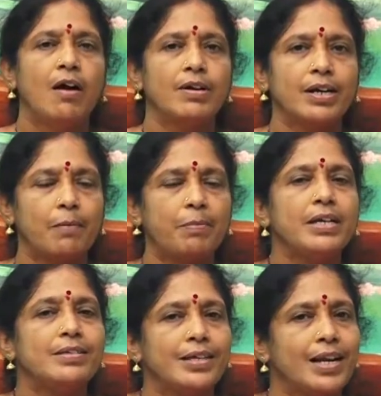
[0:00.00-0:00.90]
அவர்கள்
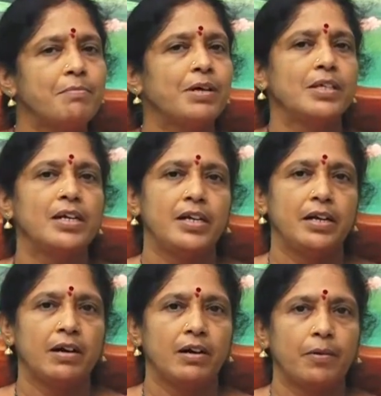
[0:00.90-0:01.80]
அப்படியே சிலை மாதிரி
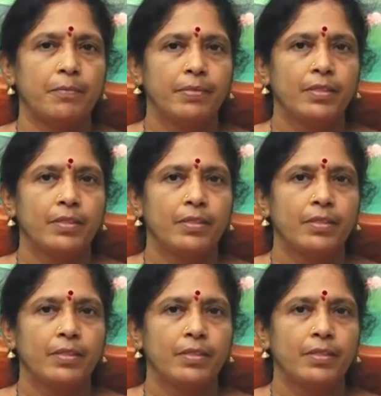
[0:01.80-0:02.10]
நின்னாங்களாம்